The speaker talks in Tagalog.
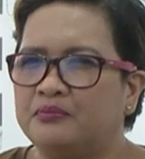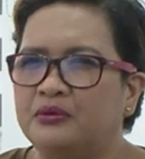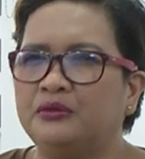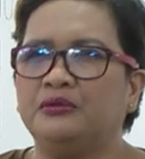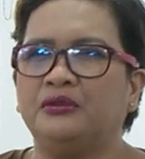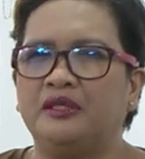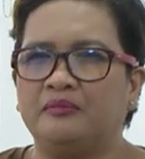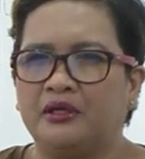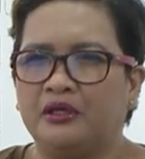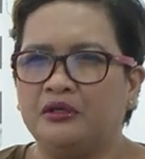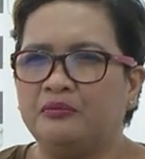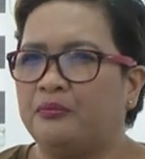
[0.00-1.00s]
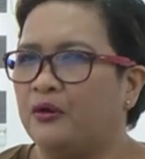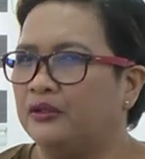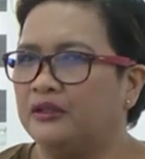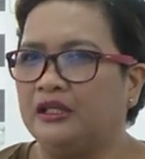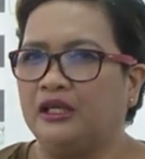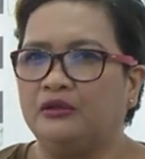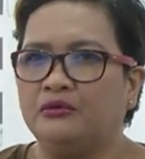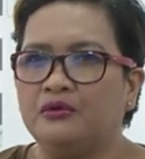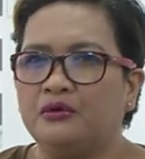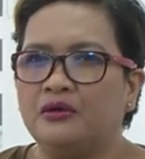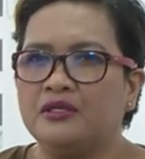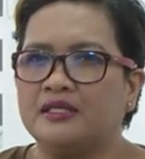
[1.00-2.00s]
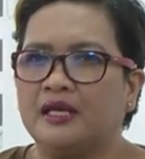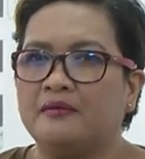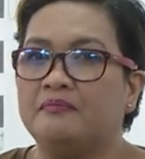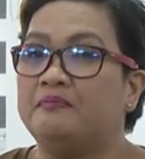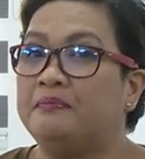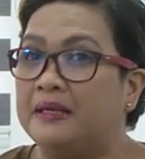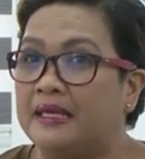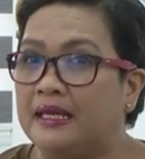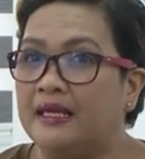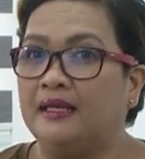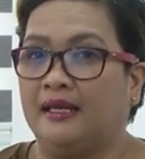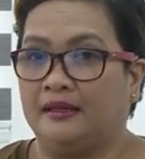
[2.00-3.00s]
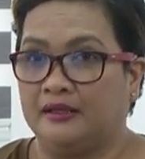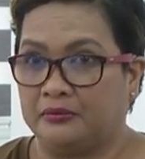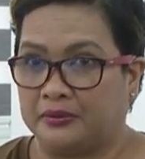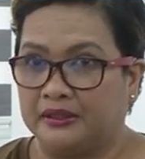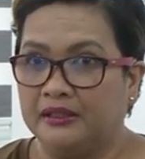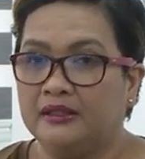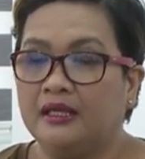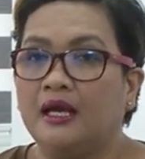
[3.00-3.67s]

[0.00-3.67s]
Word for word: punto ni Merleau-Ponty tungkol sa being in the world.